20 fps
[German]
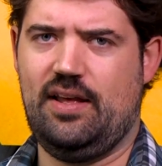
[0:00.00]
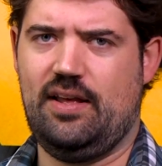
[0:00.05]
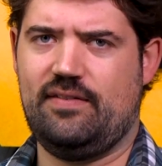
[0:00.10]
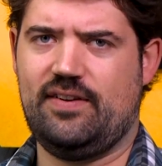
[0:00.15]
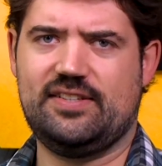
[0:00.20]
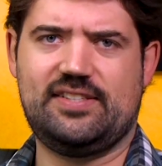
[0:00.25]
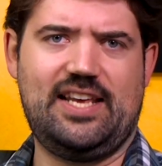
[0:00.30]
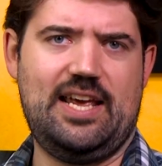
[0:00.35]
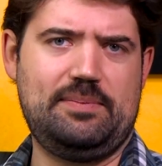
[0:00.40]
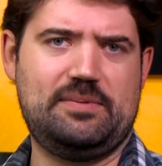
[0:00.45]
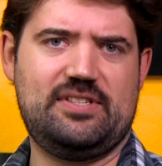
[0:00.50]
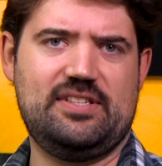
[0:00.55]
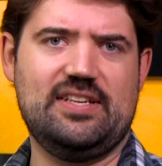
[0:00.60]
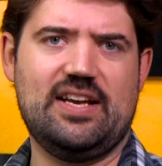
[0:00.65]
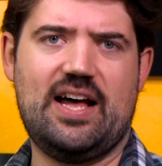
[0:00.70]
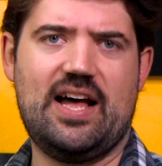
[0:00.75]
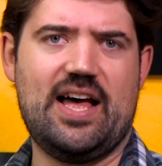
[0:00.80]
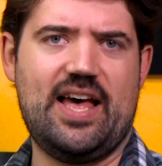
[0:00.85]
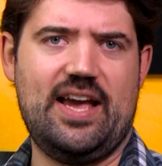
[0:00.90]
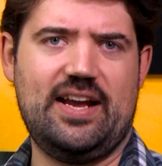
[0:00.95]
Was gibt's denn
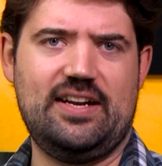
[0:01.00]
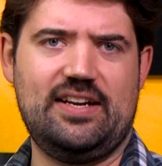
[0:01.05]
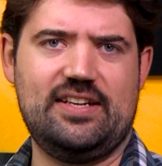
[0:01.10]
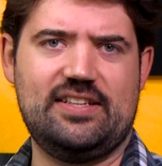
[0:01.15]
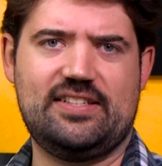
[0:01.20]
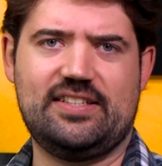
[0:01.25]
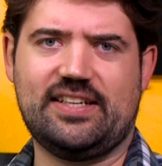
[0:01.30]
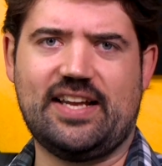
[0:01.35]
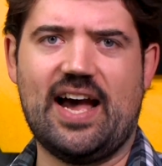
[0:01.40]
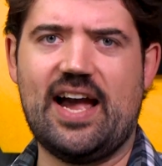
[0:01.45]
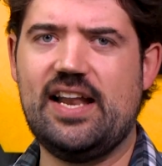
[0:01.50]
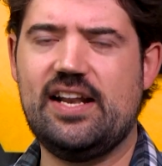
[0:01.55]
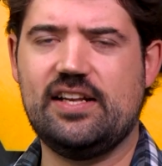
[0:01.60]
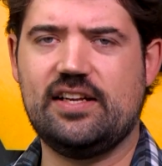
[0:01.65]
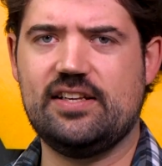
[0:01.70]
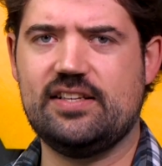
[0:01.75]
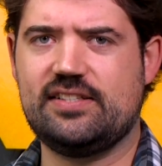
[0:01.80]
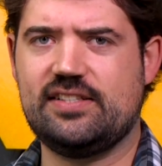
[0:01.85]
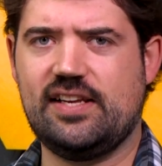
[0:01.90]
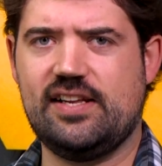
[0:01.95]
da eigentlich
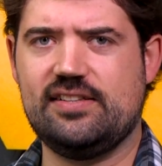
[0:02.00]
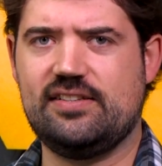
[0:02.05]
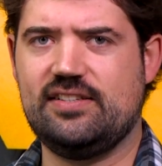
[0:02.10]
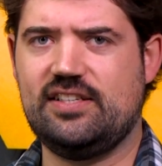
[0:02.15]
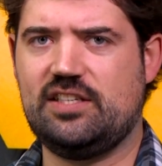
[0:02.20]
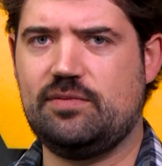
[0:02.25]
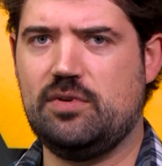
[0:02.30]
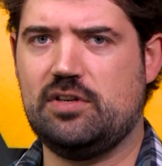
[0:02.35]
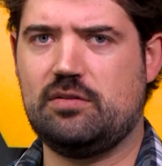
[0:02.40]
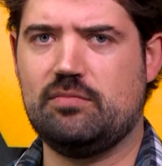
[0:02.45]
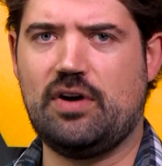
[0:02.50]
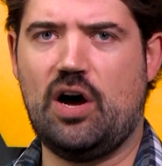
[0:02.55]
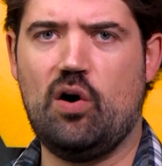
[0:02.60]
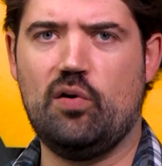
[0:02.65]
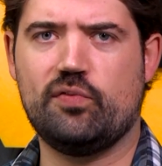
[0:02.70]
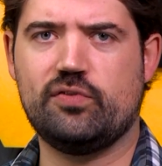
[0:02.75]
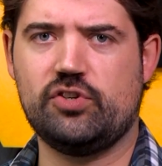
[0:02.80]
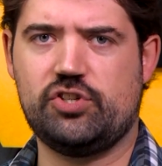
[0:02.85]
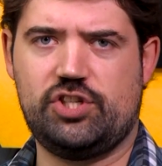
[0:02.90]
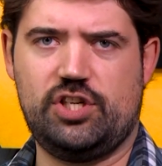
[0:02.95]
Geileres, als sich mit einem
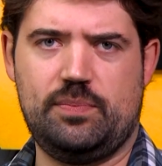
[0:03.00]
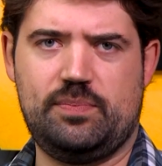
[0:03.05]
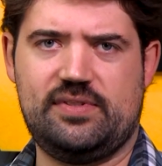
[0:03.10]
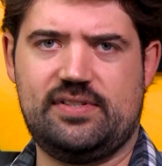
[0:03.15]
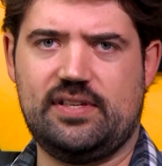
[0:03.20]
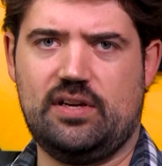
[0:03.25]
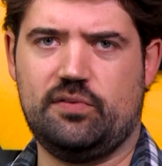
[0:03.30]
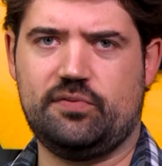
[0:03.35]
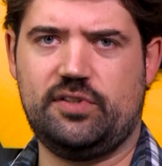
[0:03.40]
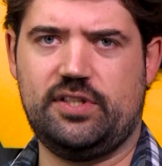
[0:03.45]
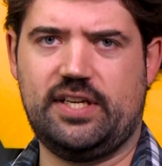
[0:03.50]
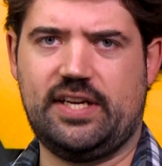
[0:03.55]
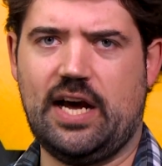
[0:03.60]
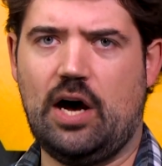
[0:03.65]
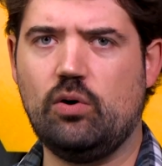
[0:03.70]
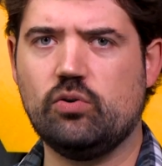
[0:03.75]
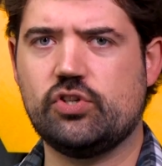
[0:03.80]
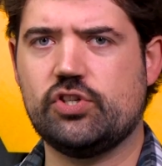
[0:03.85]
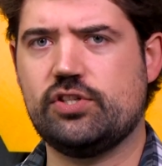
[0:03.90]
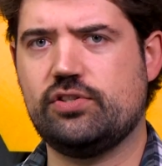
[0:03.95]
Haufen Chips auf die
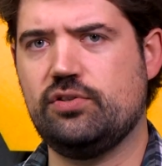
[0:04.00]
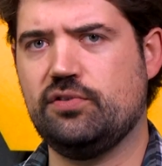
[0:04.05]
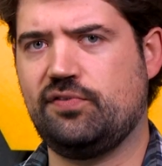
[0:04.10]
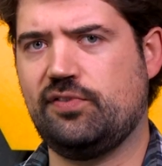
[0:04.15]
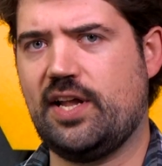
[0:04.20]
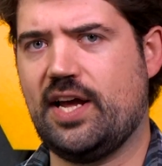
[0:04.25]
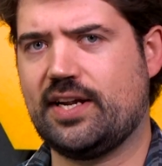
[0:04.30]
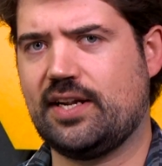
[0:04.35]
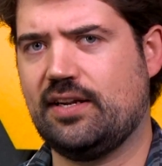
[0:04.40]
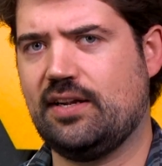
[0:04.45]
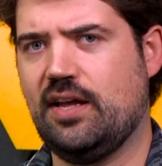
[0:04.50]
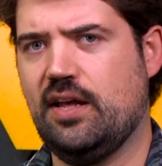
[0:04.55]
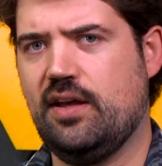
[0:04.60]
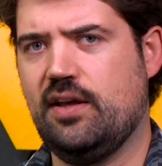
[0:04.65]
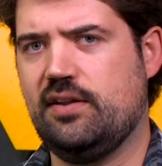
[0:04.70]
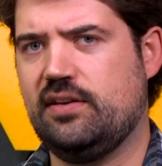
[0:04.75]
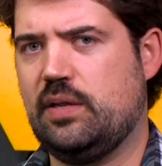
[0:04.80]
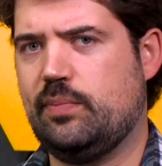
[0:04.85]
Couch zu flacken,